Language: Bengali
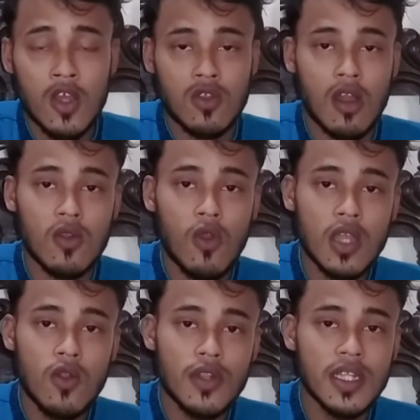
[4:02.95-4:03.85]
তখন ওই
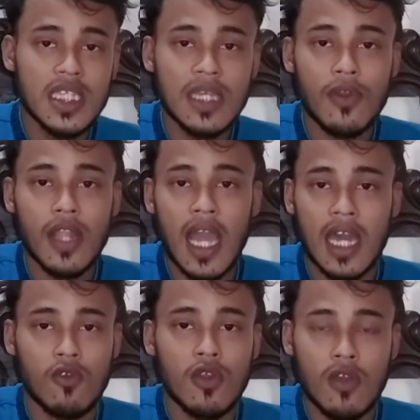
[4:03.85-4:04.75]
লোকটি জীবনে
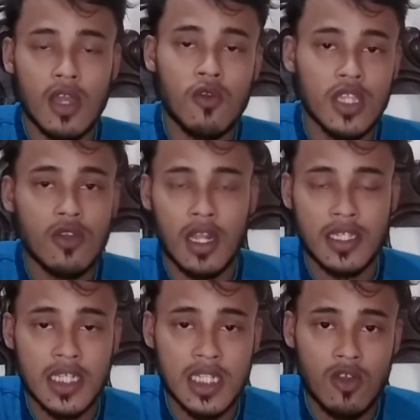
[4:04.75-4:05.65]
আর ওই লোকের ক্ষতি করার
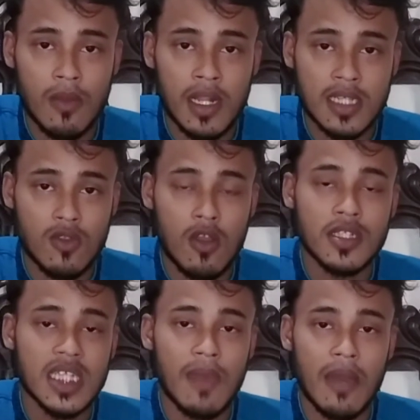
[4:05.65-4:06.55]
চেষ্টা করবে না তখন
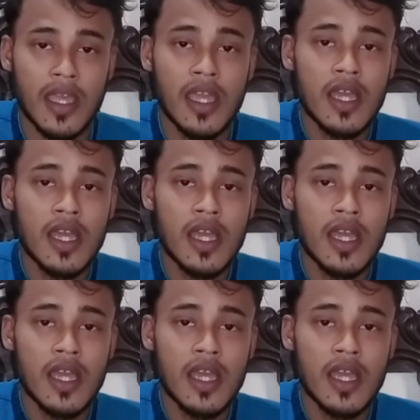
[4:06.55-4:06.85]
সে ভাবে